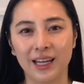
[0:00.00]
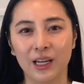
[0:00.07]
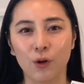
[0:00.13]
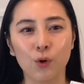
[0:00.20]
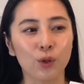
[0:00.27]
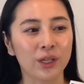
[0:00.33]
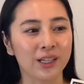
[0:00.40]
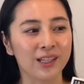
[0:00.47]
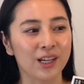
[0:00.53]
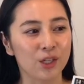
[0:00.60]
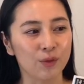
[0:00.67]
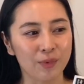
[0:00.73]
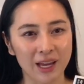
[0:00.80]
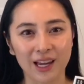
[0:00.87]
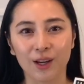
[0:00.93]
大きな
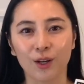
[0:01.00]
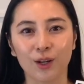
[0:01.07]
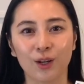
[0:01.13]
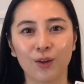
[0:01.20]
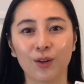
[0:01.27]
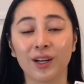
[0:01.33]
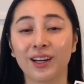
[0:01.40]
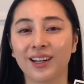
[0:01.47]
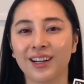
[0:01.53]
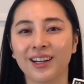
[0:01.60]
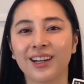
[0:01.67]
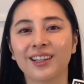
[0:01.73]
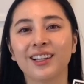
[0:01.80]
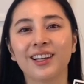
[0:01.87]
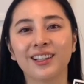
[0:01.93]
夢、これから
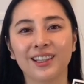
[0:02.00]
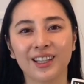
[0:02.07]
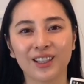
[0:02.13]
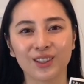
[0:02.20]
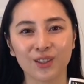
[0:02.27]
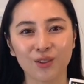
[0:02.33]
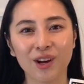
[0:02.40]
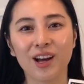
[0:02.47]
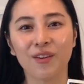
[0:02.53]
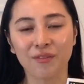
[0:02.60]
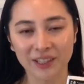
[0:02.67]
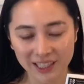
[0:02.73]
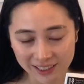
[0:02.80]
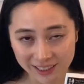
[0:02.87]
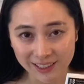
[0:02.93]
叶えていくのは
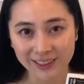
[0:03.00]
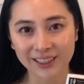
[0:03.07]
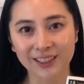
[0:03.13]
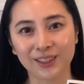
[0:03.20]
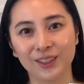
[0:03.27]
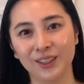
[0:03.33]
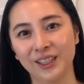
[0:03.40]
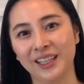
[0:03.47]
皆さんです。